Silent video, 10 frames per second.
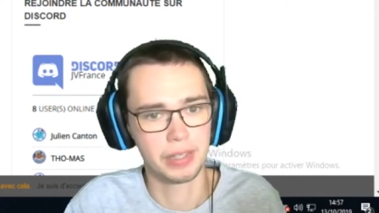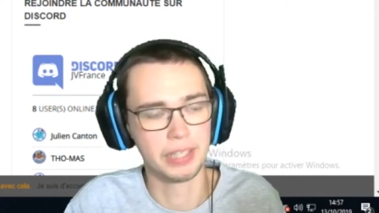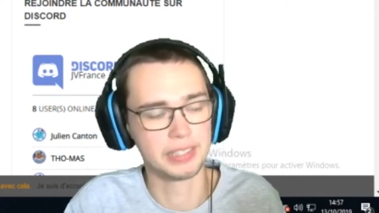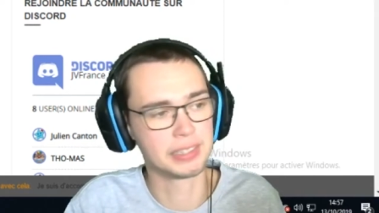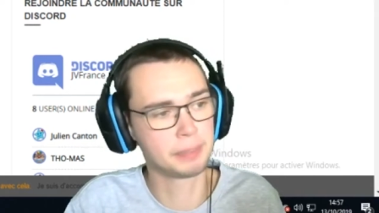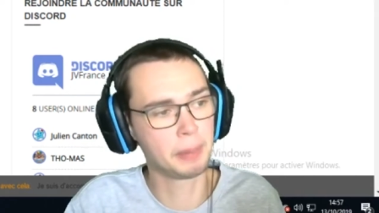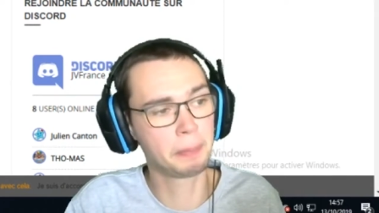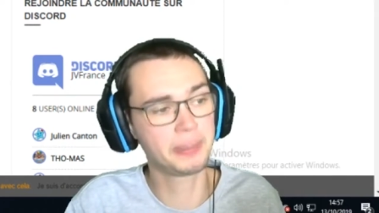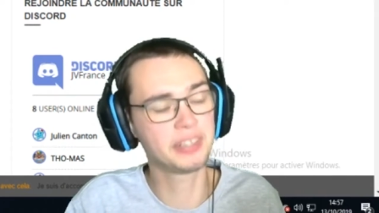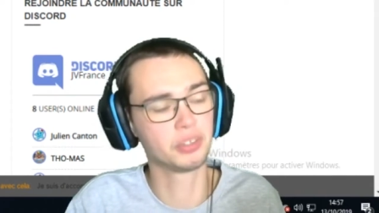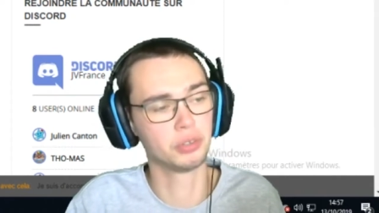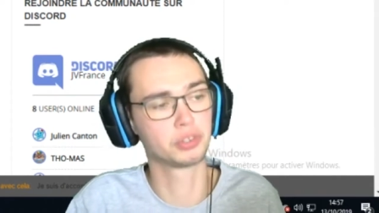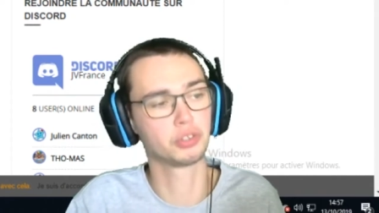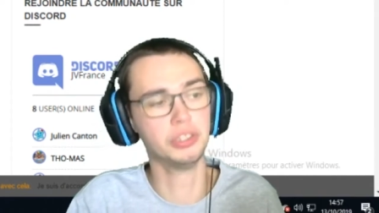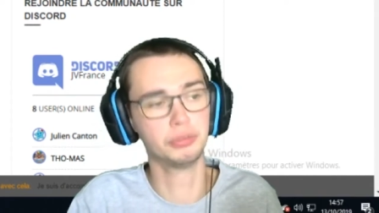Et c'était pas le prix que
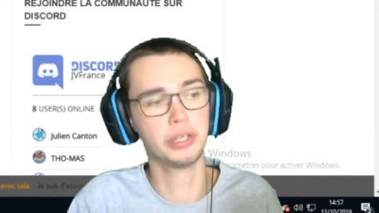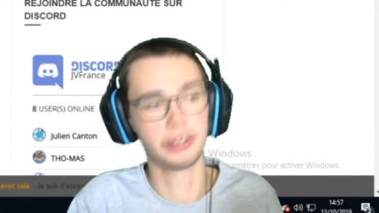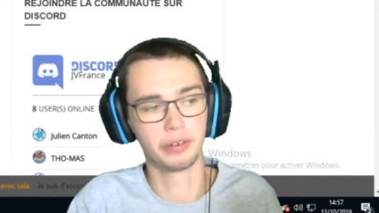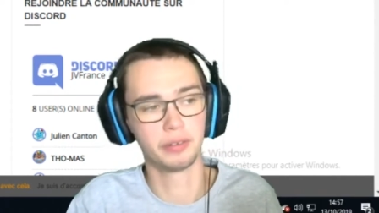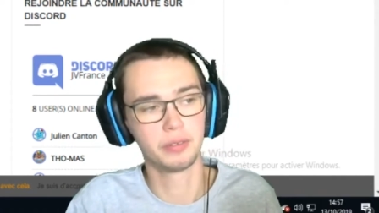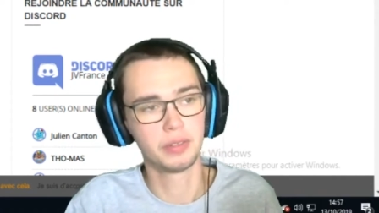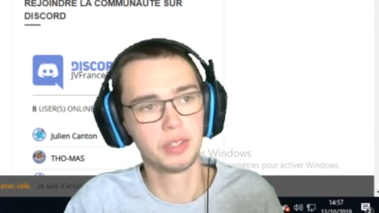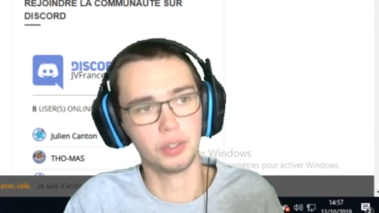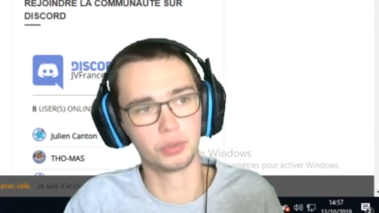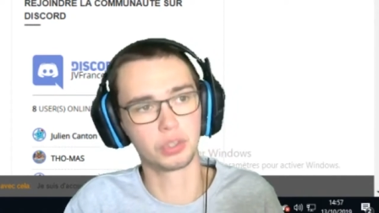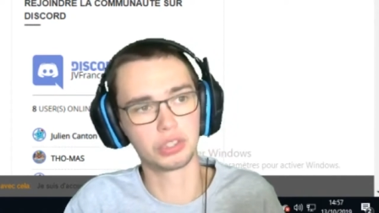Sony voulait. Hein. Donc